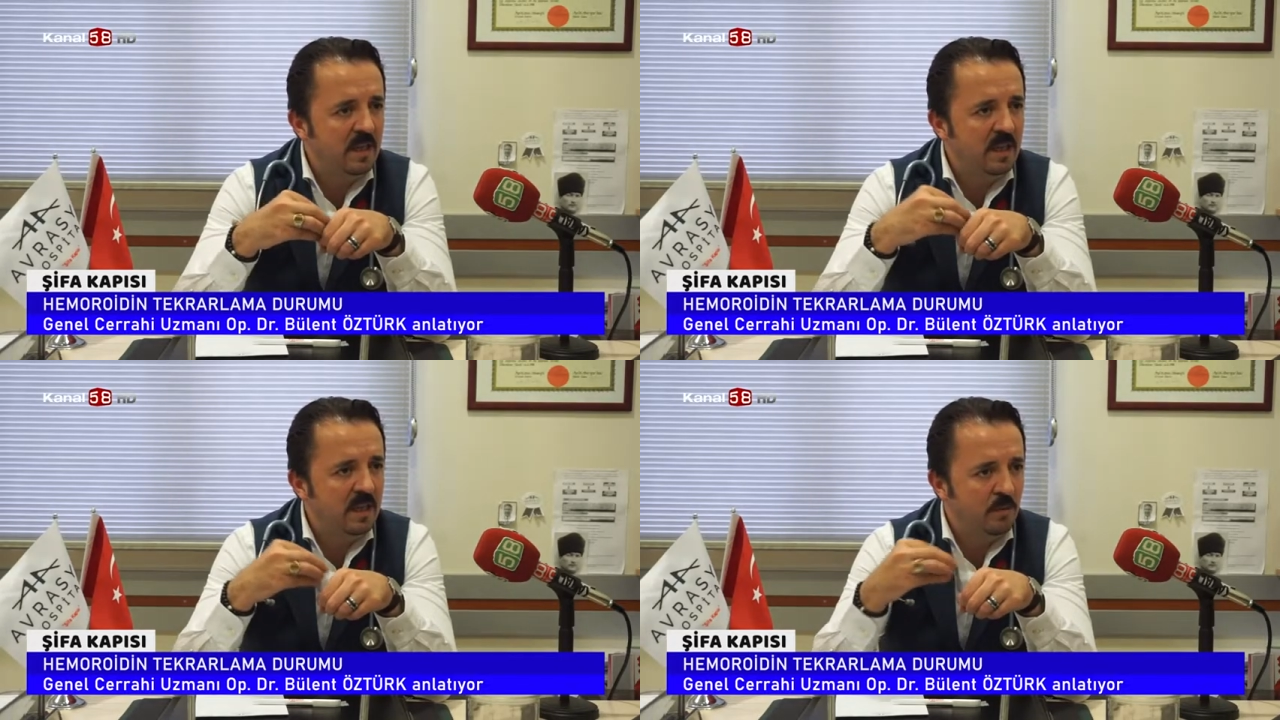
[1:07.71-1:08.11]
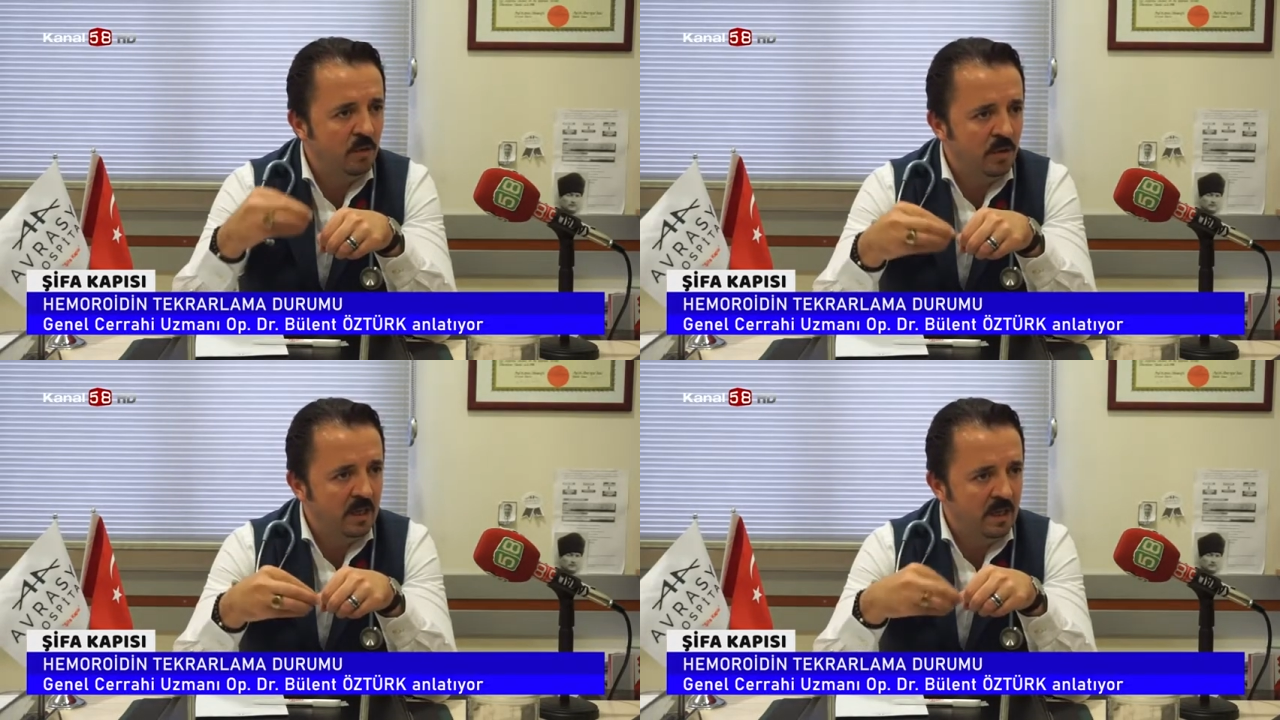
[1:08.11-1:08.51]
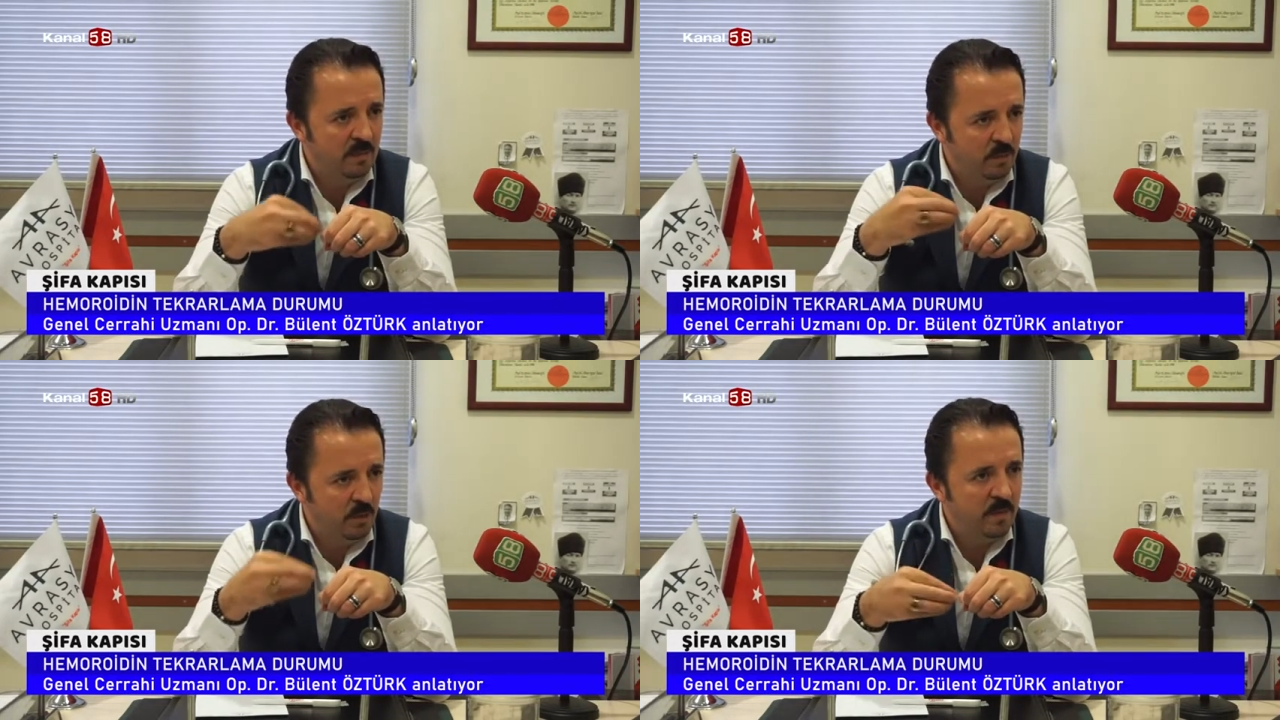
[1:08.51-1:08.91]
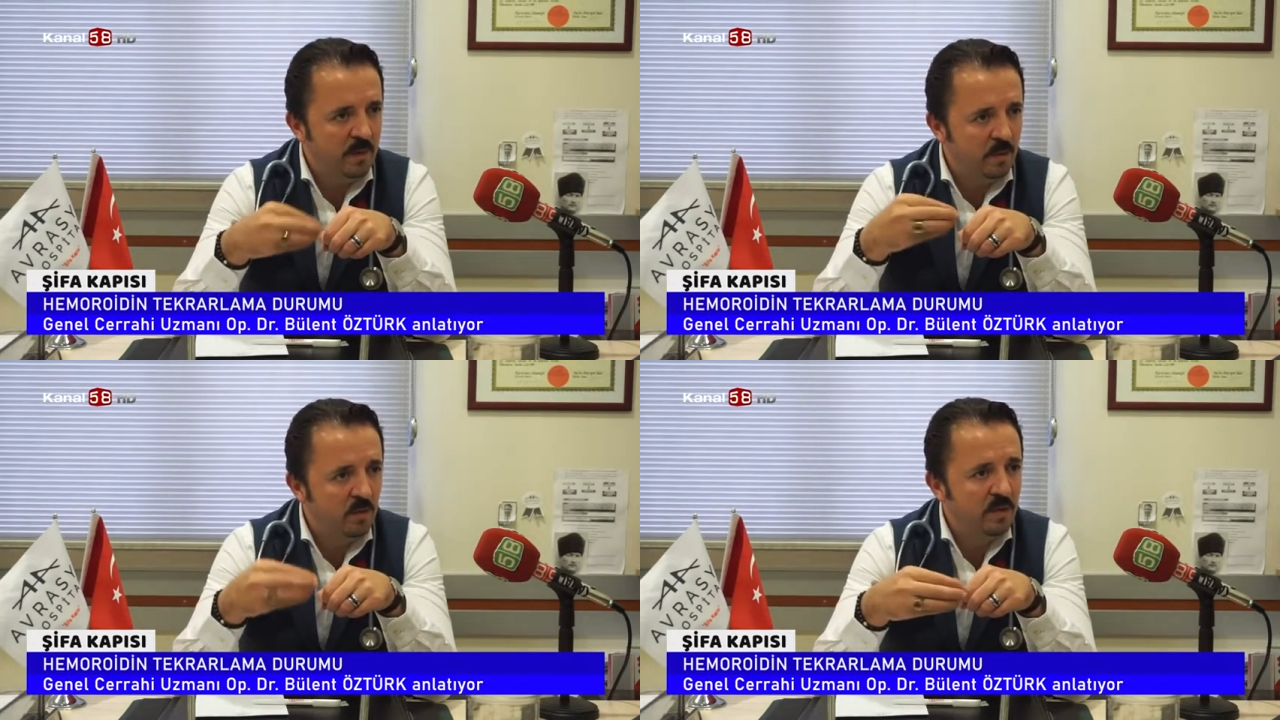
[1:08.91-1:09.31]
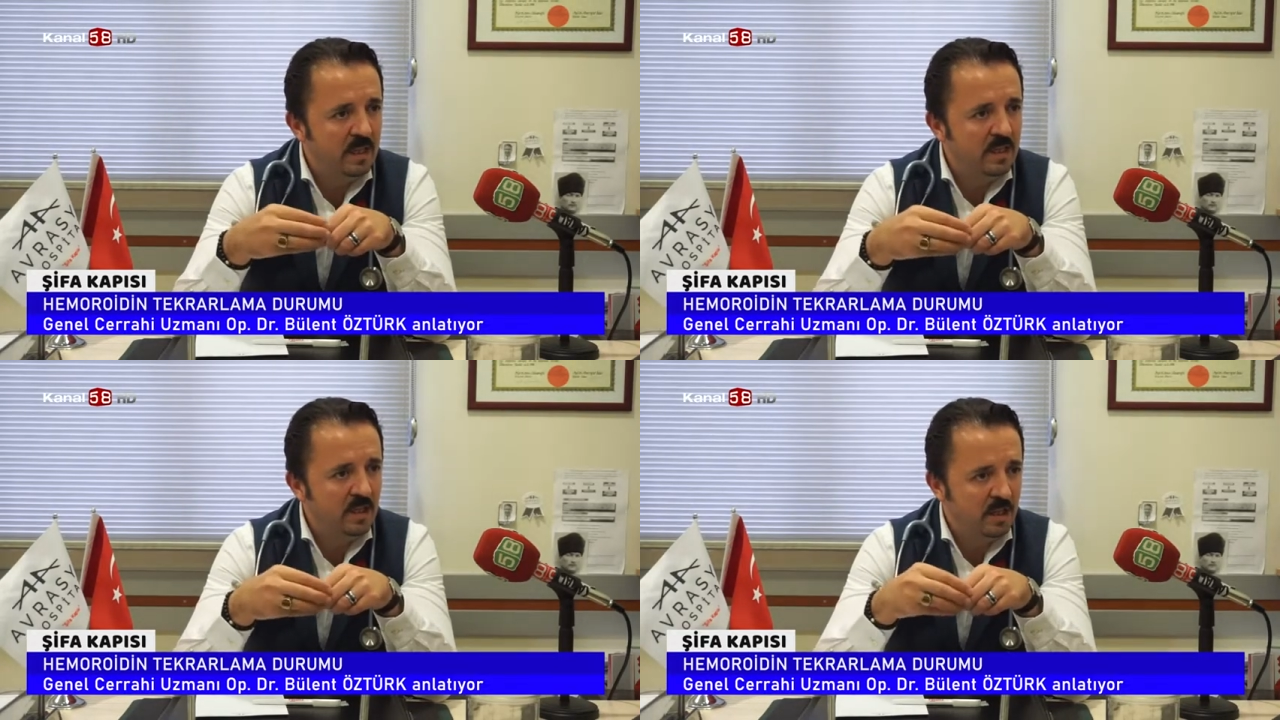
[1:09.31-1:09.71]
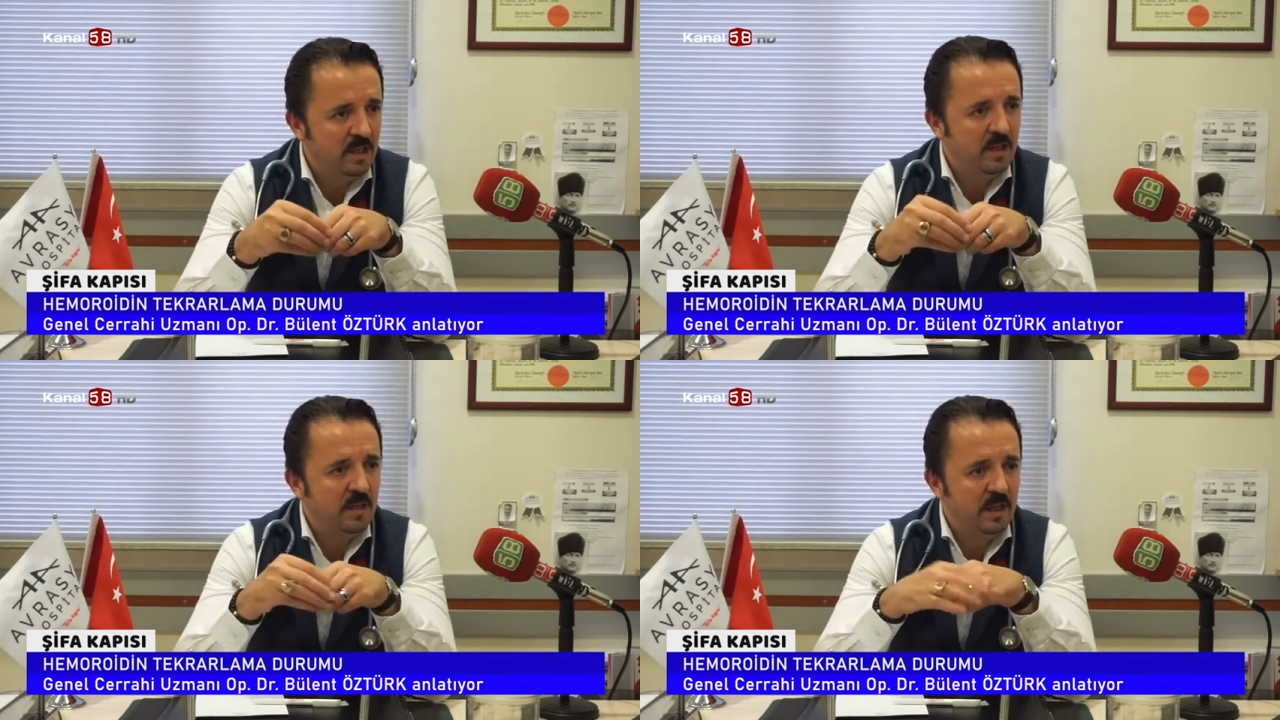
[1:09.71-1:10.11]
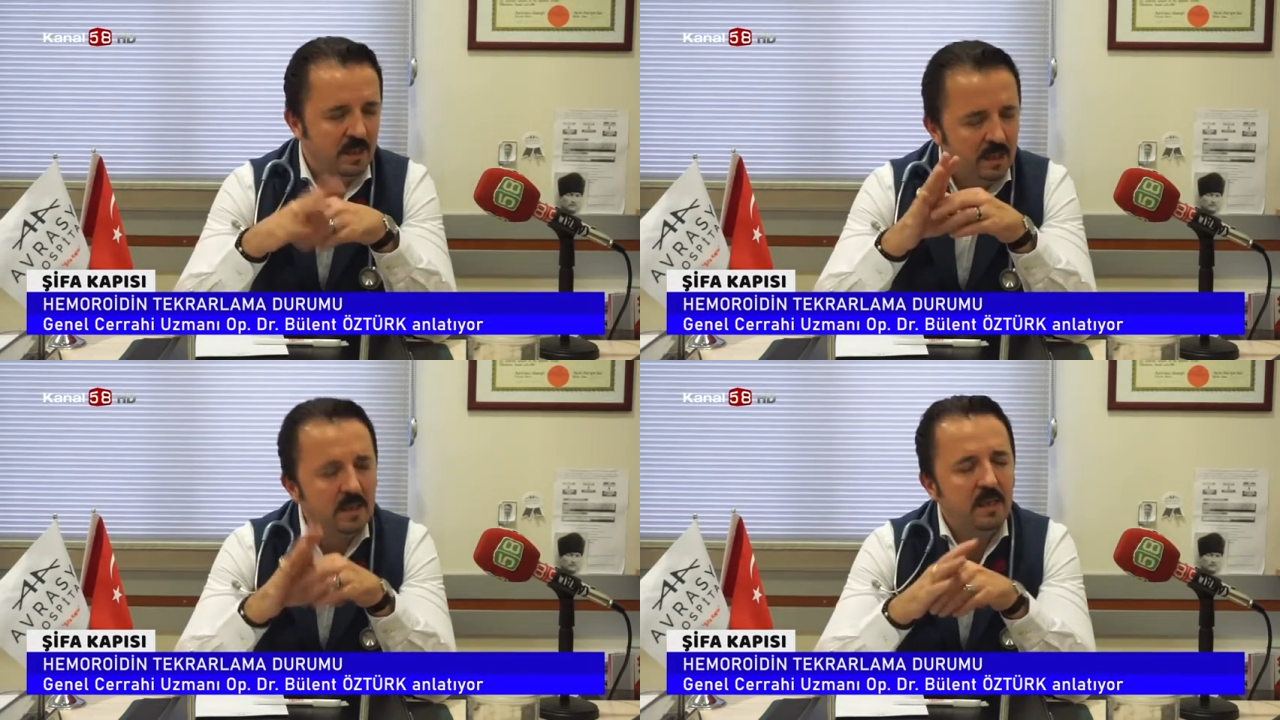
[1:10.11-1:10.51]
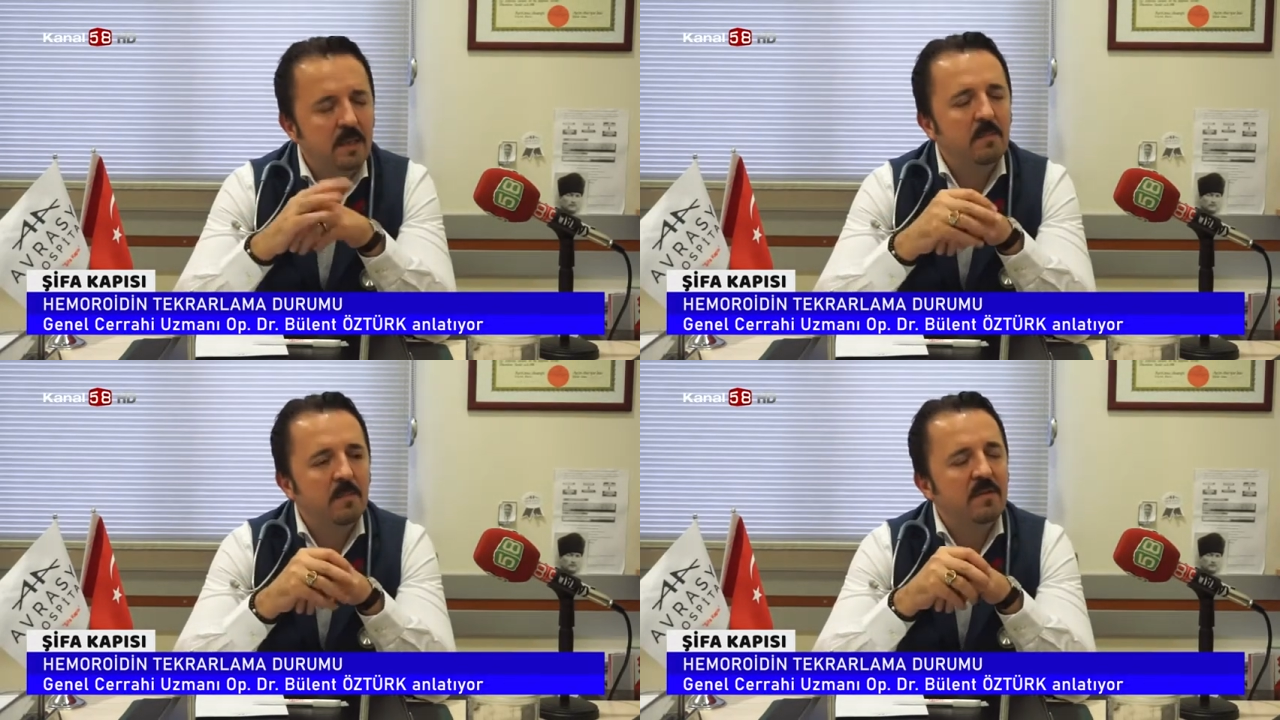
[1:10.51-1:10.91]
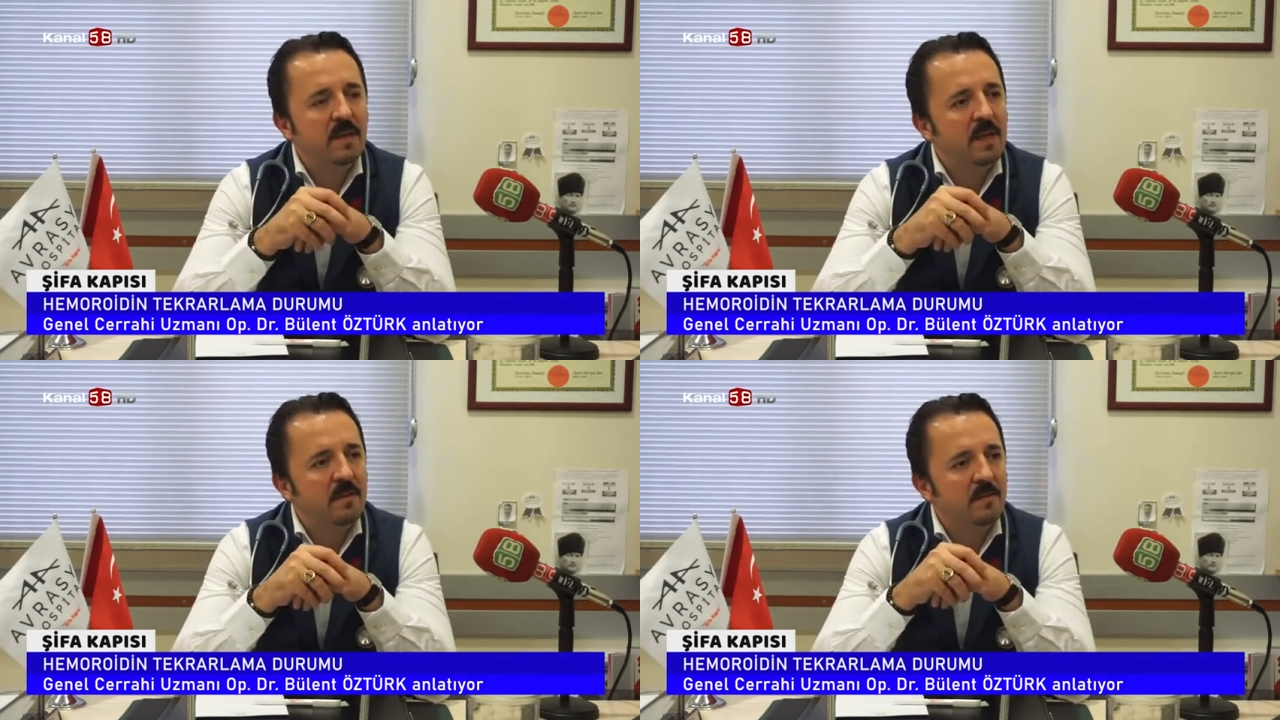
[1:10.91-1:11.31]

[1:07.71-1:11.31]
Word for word: Yine hemoroidal problemler ortaya çıkacak. Yani dikkat edilmesi lazım.